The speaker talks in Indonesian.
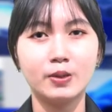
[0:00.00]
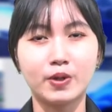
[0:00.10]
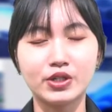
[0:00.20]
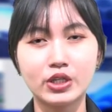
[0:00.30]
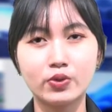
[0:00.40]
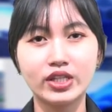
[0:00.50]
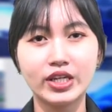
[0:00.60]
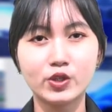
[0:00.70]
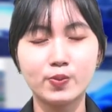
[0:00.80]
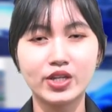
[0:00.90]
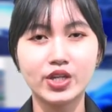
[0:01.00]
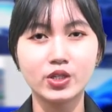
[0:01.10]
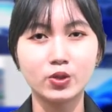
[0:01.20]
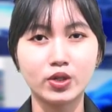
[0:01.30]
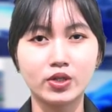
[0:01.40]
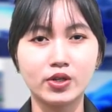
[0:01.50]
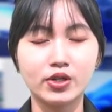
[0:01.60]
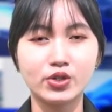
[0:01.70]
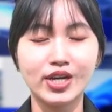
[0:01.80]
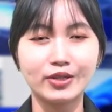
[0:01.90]
Persatuan Tenis Meja Seluruh
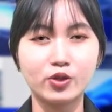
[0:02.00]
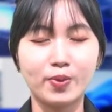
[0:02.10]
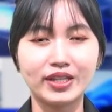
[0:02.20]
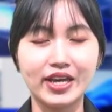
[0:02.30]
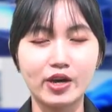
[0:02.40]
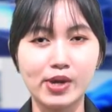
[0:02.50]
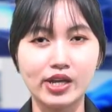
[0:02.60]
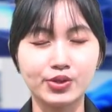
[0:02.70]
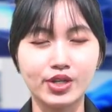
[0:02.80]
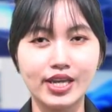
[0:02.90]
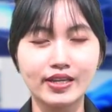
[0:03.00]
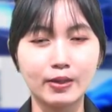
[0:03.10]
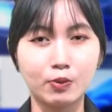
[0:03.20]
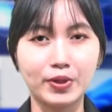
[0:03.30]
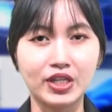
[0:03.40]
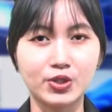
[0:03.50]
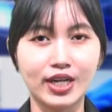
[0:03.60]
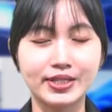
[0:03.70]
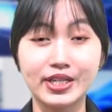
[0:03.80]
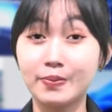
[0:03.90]
Indonesia atau PTMSI Kabupaten
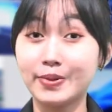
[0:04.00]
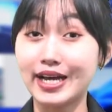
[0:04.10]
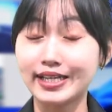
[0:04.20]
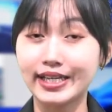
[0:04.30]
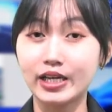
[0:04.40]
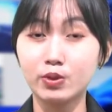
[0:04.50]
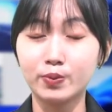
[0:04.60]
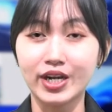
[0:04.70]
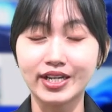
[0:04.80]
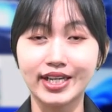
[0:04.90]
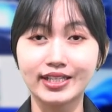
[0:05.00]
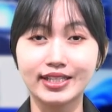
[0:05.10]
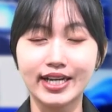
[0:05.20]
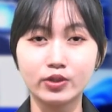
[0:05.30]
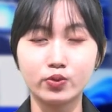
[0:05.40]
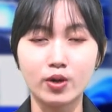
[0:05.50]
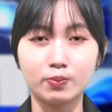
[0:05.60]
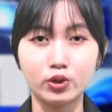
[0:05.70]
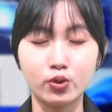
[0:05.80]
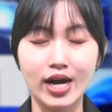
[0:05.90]
Cilacap akan memberangkatkan
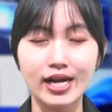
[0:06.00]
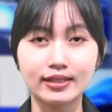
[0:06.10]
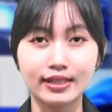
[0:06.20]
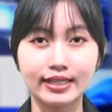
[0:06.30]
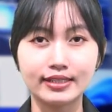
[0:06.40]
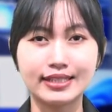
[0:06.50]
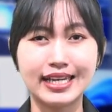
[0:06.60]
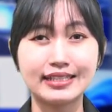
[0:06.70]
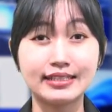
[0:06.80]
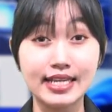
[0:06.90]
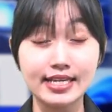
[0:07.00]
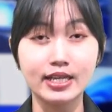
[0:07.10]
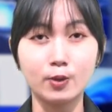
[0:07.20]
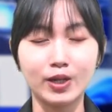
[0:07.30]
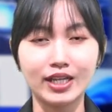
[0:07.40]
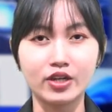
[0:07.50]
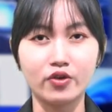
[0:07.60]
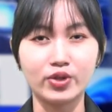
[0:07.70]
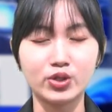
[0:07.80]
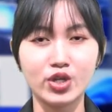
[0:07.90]
20 atlet dan 3 pelatih
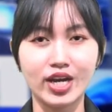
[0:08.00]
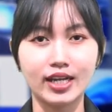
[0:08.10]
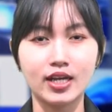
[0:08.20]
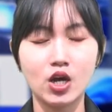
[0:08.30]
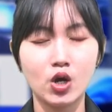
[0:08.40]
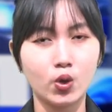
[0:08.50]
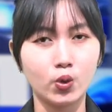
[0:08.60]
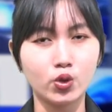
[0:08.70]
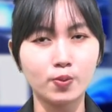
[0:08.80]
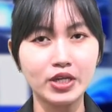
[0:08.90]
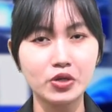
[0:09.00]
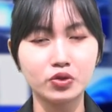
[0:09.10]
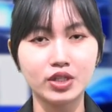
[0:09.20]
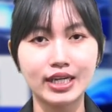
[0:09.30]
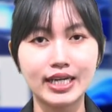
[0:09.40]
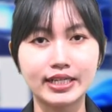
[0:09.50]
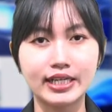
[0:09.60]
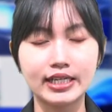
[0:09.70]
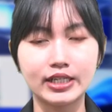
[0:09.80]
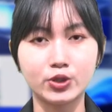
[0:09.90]
ofisial untuk mengikuti
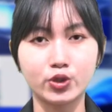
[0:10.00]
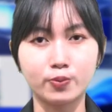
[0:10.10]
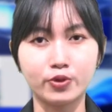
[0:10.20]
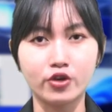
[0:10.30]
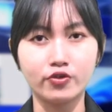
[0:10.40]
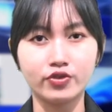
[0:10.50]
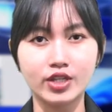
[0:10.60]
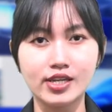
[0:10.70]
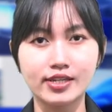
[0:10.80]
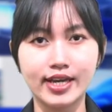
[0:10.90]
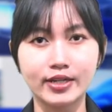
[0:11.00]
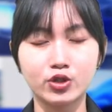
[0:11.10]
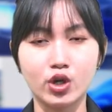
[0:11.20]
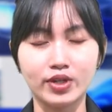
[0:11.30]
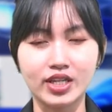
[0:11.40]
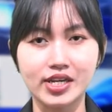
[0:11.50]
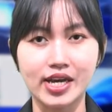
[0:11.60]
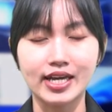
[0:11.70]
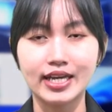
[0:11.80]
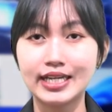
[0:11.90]
laga kecur prof tingkat Jawa
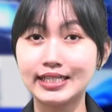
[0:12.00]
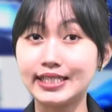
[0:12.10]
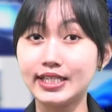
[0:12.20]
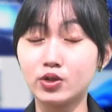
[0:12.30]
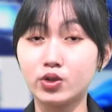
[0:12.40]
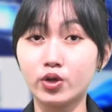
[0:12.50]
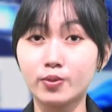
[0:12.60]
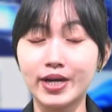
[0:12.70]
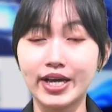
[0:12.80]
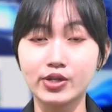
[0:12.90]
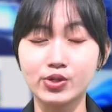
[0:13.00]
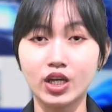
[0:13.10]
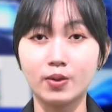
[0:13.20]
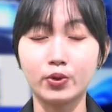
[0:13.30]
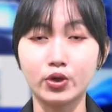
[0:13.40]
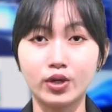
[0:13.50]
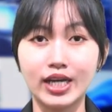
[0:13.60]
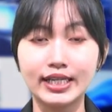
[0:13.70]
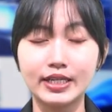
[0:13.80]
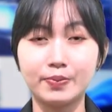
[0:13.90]
Tengah di Gor Mahesa
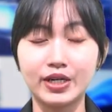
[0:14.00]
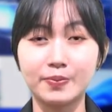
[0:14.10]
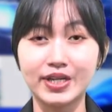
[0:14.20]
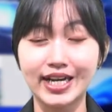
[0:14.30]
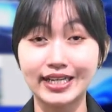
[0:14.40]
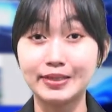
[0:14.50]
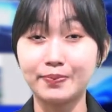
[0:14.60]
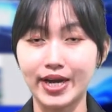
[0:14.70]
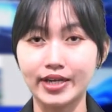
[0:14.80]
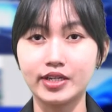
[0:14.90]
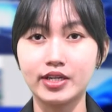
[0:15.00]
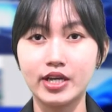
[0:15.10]
Boyolali pada pekan depan.